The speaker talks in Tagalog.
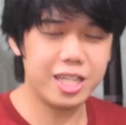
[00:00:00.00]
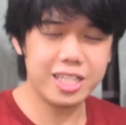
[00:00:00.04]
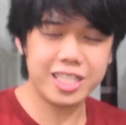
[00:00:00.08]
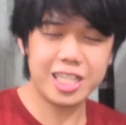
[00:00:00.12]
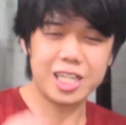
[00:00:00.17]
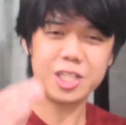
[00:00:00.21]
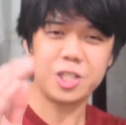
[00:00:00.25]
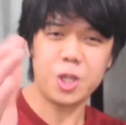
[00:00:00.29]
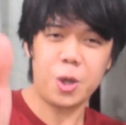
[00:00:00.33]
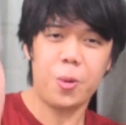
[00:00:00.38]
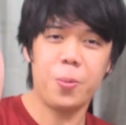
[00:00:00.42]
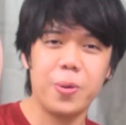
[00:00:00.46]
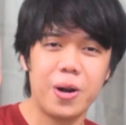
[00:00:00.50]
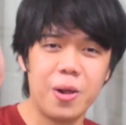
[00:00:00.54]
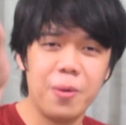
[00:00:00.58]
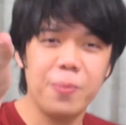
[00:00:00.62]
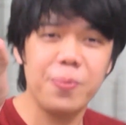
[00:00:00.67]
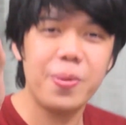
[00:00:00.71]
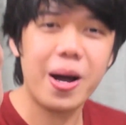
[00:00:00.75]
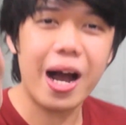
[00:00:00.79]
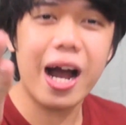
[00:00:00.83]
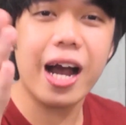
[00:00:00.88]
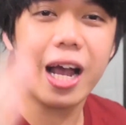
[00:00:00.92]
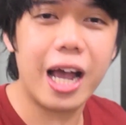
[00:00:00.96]
Nasa
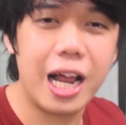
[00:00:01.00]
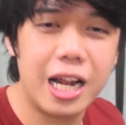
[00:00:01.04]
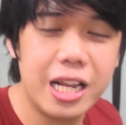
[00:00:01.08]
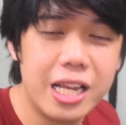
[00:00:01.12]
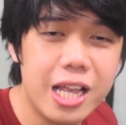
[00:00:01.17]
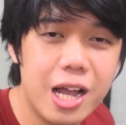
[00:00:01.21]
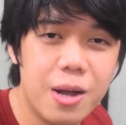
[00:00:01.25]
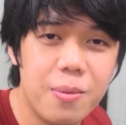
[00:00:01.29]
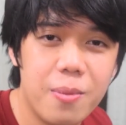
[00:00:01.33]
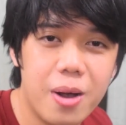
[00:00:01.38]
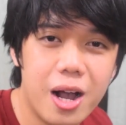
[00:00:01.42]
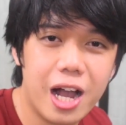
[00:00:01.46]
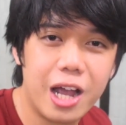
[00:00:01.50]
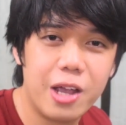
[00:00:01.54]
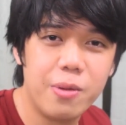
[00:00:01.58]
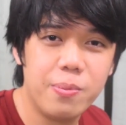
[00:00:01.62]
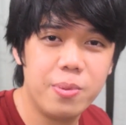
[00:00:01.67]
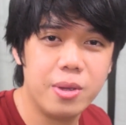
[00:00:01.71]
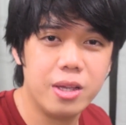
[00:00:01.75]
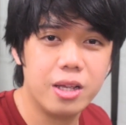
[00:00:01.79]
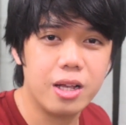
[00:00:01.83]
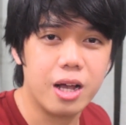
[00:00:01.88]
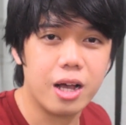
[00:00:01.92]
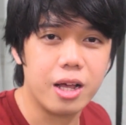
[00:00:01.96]
sobrang bagal niya mga
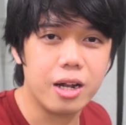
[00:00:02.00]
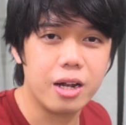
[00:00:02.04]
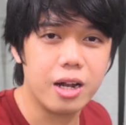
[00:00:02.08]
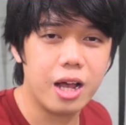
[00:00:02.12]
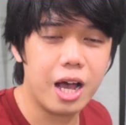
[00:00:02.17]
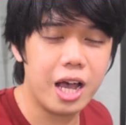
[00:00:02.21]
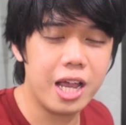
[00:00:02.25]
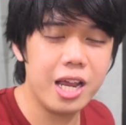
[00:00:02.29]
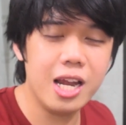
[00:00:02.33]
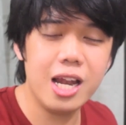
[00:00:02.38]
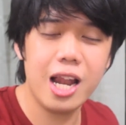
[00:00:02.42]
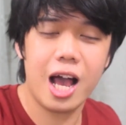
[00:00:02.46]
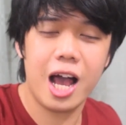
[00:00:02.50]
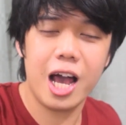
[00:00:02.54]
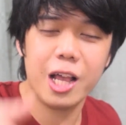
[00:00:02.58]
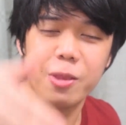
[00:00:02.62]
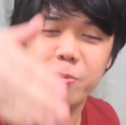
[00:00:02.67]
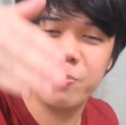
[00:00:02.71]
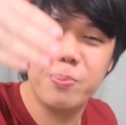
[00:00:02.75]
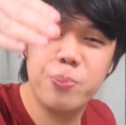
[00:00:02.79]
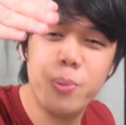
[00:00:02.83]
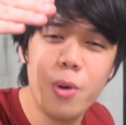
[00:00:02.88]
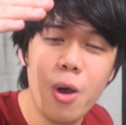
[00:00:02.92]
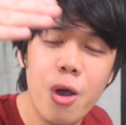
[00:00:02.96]
kaibigan ay
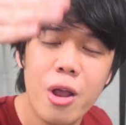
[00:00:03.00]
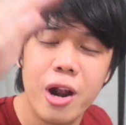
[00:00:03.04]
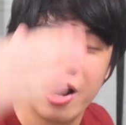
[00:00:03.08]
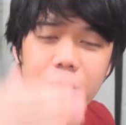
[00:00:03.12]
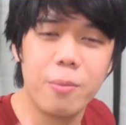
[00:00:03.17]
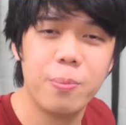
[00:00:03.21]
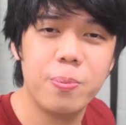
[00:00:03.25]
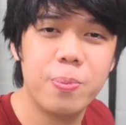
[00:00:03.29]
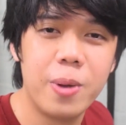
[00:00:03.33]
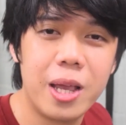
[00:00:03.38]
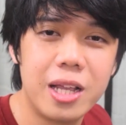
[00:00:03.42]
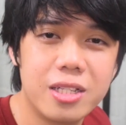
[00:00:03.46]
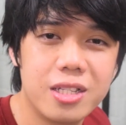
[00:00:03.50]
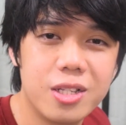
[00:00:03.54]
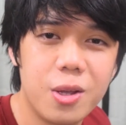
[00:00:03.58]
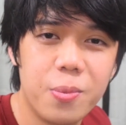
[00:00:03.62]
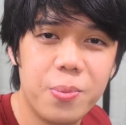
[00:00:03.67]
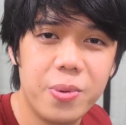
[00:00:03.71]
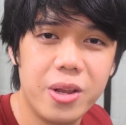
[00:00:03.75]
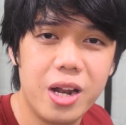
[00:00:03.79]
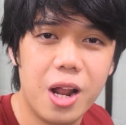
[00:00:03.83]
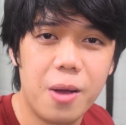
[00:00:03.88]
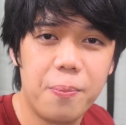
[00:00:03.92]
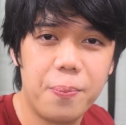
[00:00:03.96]
lahat po ng plates na
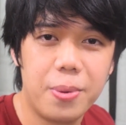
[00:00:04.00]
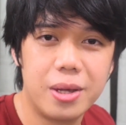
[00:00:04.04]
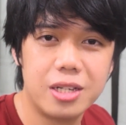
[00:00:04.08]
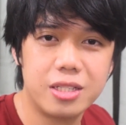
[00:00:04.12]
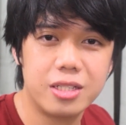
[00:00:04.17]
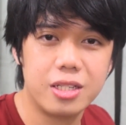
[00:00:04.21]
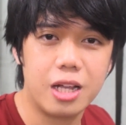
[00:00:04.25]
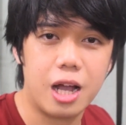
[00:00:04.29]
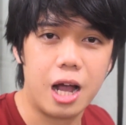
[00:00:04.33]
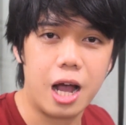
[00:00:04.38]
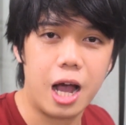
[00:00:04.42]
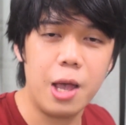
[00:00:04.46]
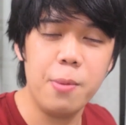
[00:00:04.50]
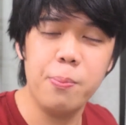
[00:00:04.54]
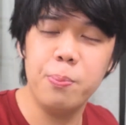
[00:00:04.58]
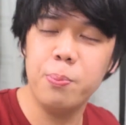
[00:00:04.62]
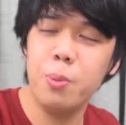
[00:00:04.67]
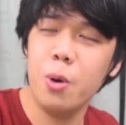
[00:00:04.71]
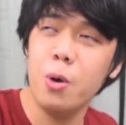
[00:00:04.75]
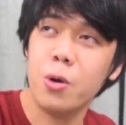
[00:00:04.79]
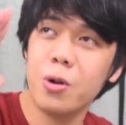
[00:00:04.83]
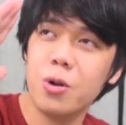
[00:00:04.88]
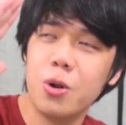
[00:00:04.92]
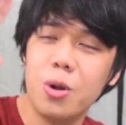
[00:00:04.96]
pinapas niya ay
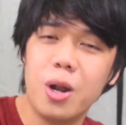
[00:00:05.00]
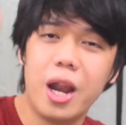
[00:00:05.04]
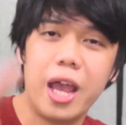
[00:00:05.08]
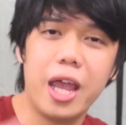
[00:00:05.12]
puro